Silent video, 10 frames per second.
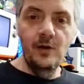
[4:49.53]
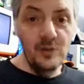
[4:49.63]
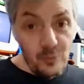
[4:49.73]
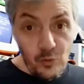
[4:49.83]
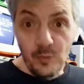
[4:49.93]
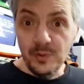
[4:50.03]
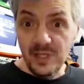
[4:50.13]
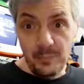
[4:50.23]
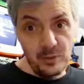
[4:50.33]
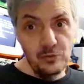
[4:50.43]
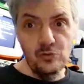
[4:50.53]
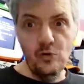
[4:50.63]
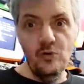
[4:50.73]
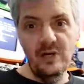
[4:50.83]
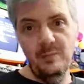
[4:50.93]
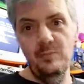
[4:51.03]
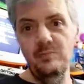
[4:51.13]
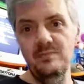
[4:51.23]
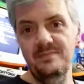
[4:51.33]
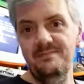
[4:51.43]
Eu não compro da produtora,
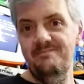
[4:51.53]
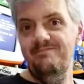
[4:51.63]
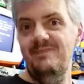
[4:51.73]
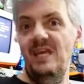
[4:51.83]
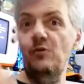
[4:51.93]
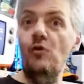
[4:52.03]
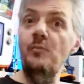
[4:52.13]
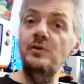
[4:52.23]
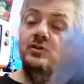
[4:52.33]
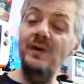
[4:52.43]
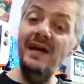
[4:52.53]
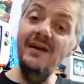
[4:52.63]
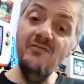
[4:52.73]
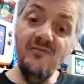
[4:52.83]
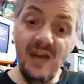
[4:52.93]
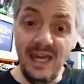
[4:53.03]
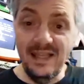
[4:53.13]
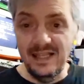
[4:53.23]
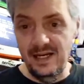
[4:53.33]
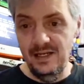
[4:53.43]
eu compro de uma
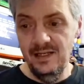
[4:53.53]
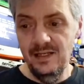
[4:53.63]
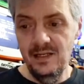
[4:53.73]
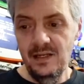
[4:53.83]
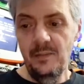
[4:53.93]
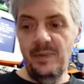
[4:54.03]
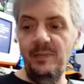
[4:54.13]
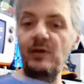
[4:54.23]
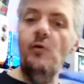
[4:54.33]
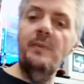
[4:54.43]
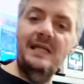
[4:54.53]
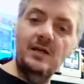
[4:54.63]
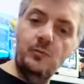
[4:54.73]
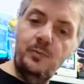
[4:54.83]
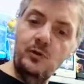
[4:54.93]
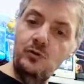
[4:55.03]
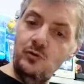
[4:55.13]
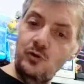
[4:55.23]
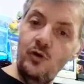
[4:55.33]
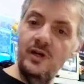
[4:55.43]
revenda. Para mim comprar na
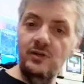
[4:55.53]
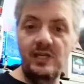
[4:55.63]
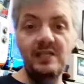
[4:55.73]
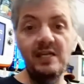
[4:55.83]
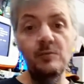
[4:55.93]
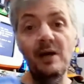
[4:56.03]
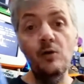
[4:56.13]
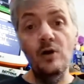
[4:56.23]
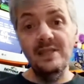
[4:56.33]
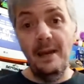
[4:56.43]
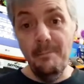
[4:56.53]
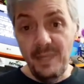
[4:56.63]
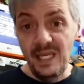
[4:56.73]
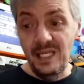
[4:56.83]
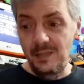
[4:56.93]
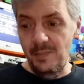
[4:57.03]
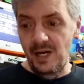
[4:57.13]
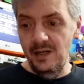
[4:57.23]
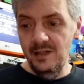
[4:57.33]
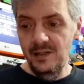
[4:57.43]
produtora, eu tenho que ter uma cota
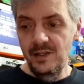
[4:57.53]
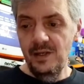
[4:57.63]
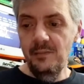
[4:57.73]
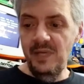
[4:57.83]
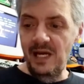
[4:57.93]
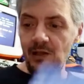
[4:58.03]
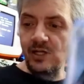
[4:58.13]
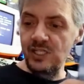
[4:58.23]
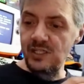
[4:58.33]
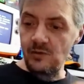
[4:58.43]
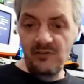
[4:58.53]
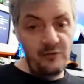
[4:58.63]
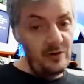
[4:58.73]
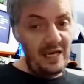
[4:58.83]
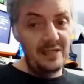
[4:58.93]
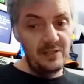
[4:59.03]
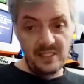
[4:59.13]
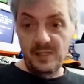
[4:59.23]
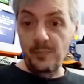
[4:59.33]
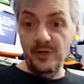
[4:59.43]
mínima. Minha loja não é focada
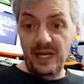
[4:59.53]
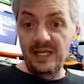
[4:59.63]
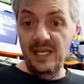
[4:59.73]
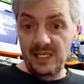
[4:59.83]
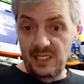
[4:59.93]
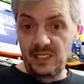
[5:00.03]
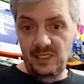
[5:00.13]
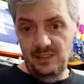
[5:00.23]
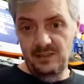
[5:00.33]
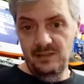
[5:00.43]
nessa porcaria aqui.